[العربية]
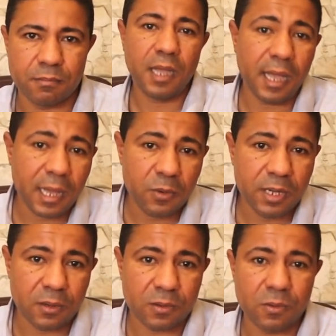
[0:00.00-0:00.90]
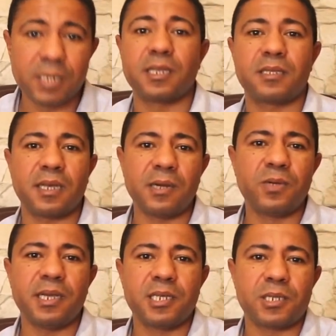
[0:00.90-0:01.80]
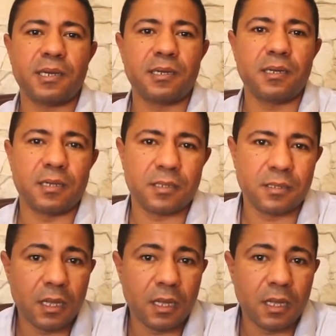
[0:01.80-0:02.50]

حاولوا وسترون إن شاء الله